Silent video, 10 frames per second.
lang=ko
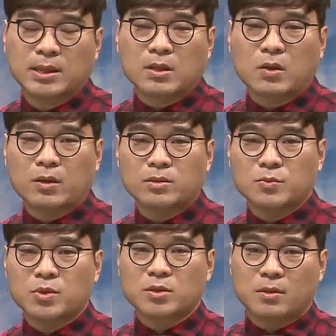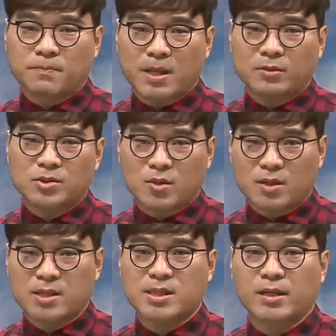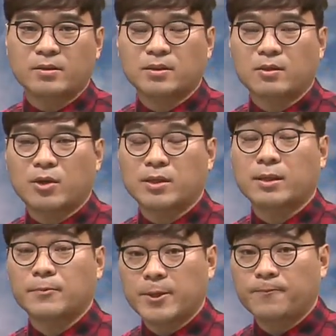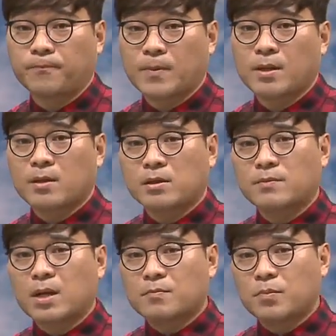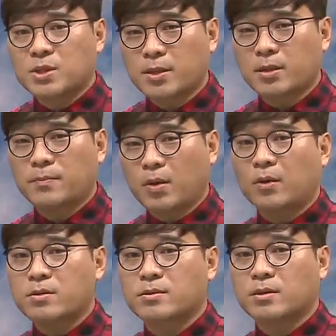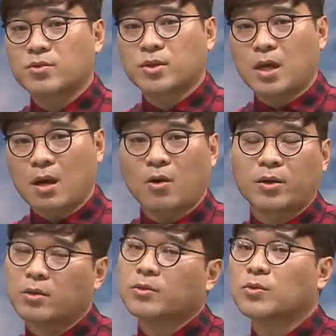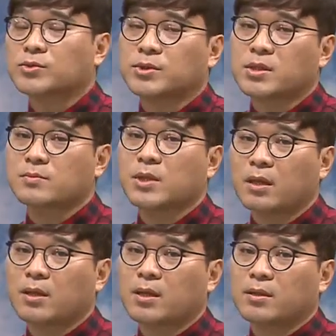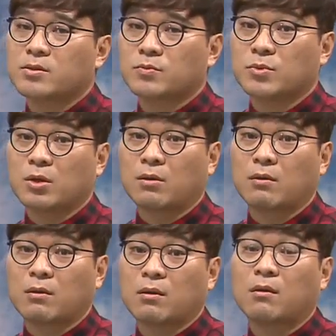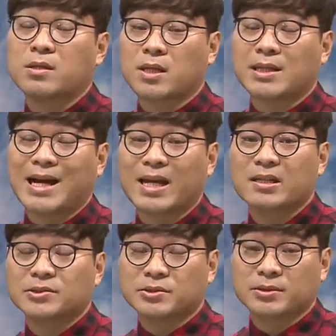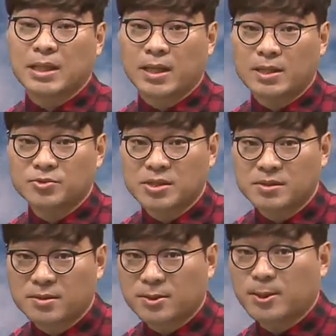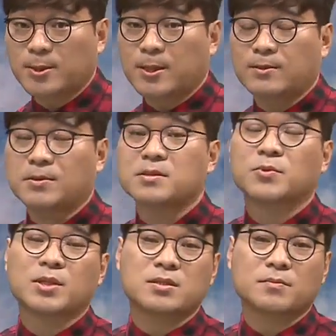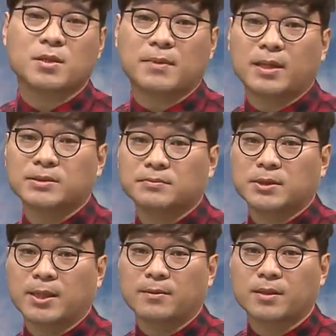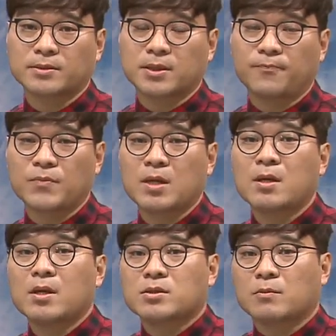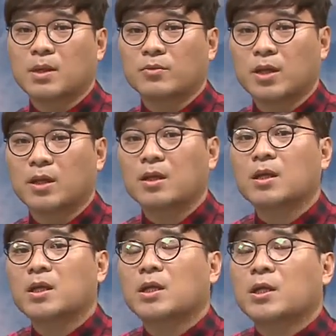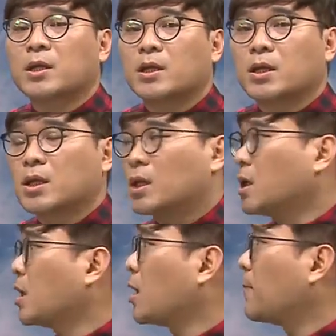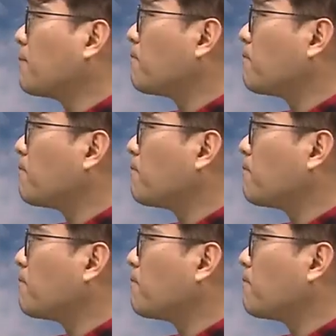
거기를 좀 더 더 빠르고 정확하게 잘 읽었다고 한다면 그만큼 시간을 벌어서 뒤에 어려운 독서 지문 해결하는 데 좀 더 시간을 할애, 할애할 수 있었을 텐데 그러지 못한 측면이 많았습니다. 그래서 정말 우리 이